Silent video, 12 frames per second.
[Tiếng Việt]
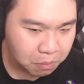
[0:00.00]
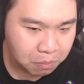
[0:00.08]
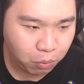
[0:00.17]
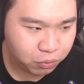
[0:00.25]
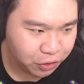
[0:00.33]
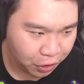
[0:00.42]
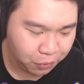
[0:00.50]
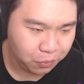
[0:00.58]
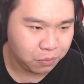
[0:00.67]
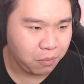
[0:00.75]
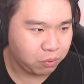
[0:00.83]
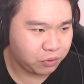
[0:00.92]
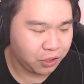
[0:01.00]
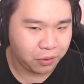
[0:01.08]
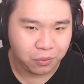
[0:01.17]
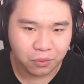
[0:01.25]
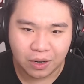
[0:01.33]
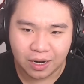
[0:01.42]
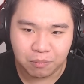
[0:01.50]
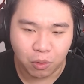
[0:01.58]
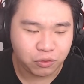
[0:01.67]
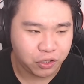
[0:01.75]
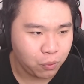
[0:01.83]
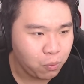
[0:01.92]
một triệu một triệu
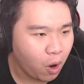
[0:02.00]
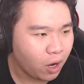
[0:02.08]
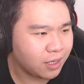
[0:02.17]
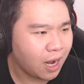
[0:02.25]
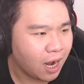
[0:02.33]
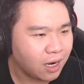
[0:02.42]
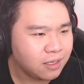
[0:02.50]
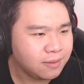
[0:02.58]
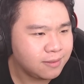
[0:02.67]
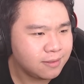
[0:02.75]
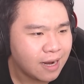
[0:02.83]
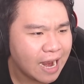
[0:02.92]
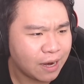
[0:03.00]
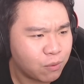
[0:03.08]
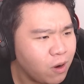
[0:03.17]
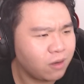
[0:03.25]
một triệu won ở Hàn Quốc,